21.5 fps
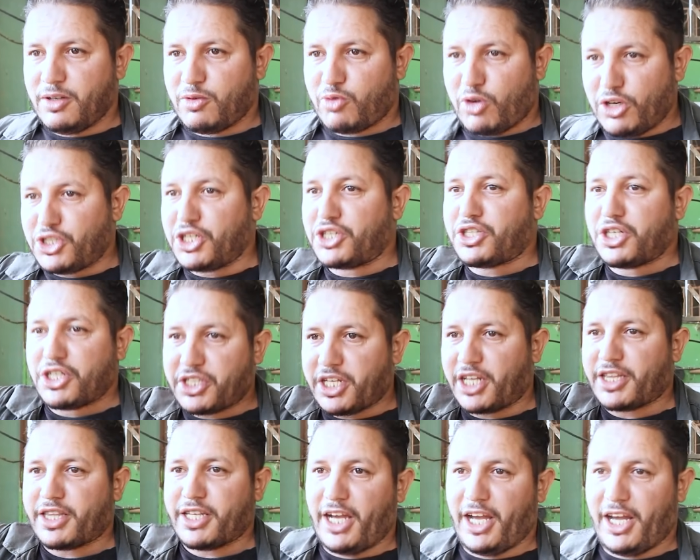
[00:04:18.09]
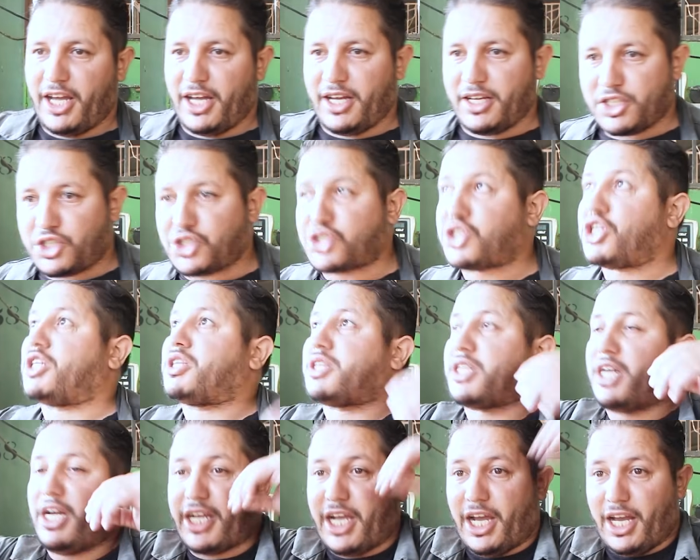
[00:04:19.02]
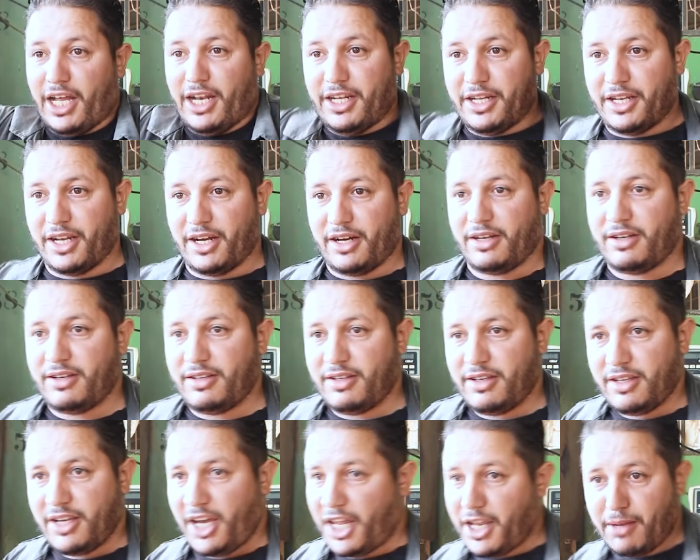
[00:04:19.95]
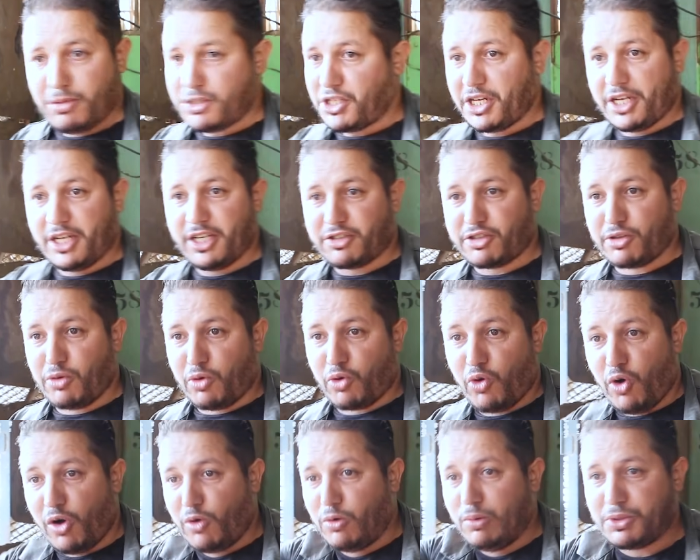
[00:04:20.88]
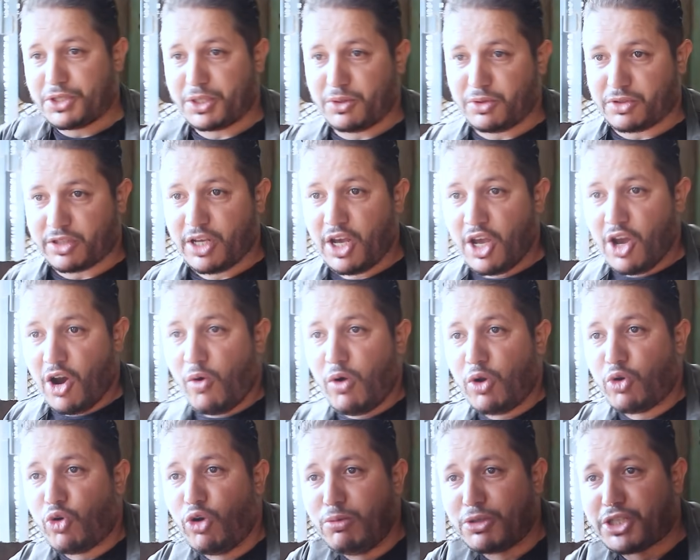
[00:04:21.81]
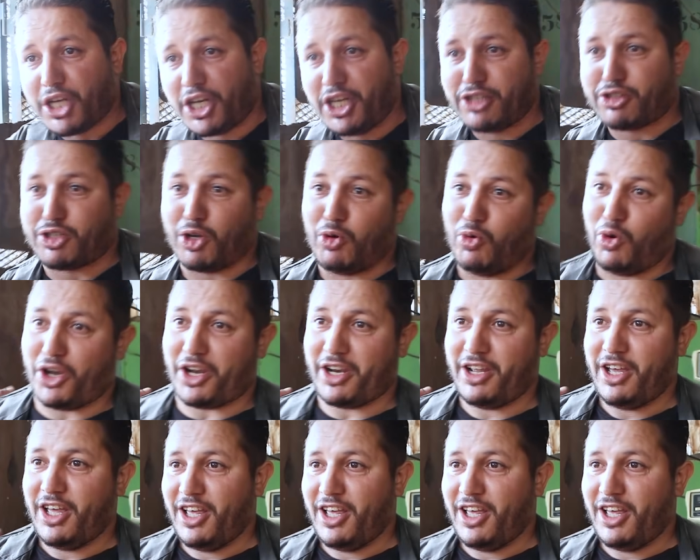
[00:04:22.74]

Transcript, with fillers: كون جات الشتا الشطيحه كاع علينا احنا مش نصوروا هو مش هو يقول مش راني نصور